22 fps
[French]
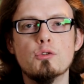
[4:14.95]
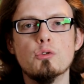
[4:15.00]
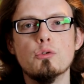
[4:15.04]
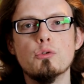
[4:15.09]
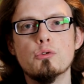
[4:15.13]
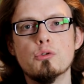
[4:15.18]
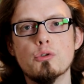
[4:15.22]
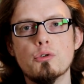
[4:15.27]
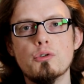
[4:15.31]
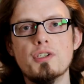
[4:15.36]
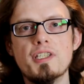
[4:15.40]
de
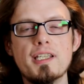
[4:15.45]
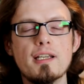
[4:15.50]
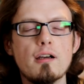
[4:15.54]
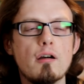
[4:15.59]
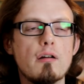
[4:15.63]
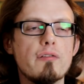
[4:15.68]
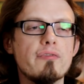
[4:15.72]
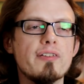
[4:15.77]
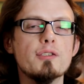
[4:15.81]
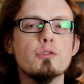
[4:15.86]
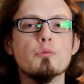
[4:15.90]
cueillir,
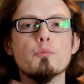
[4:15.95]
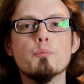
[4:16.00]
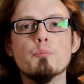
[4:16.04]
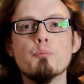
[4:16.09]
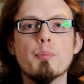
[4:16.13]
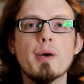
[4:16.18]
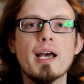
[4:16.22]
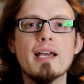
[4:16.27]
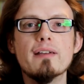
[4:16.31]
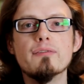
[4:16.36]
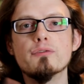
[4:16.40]
enfin
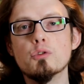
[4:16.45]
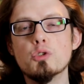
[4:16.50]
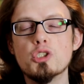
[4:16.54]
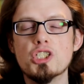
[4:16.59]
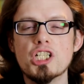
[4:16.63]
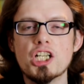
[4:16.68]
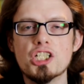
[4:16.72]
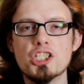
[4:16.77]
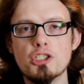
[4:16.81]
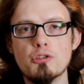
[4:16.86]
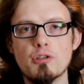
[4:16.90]
bref, de
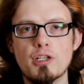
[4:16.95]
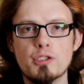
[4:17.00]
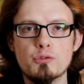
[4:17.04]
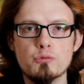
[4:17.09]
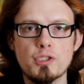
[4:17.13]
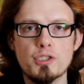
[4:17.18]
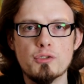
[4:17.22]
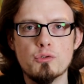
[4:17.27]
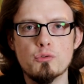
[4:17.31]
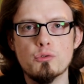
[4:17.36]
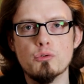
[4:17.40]
chercher de la
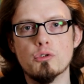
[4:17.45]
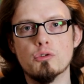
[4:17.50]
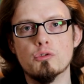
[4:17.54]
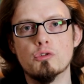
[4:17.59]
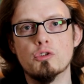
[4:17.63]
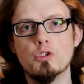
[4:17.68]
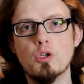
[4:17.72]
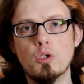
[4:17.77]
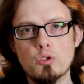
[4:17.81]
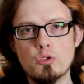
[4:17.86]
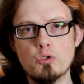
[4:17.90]
nourriture
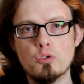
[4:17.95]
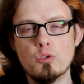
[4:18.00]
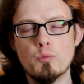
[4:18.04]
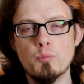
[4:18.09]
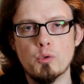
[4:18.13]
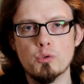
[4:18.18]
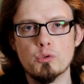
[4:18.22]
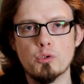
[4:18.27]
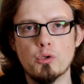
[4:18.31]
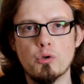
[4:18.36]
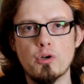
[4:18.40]
dans ce
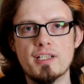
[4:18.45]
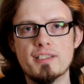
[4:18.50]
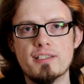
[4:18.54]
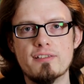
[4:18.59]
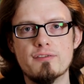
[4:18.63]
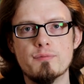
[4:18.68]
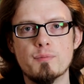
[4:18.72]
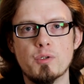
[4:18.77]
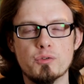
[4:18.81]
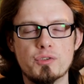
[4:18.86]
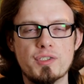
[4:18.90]
monde
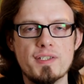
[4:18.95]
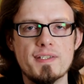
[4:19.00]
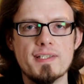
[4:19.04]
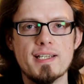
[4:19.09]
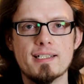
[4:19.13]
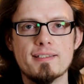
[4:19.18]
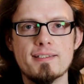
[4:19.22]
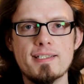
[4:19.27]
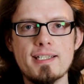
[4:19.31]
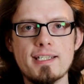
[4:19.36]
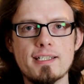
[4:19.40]
relativement
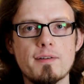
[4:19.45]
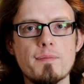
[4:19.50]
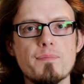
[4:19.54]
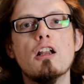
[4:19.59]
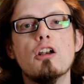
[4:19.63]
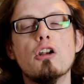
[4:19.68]
désertique,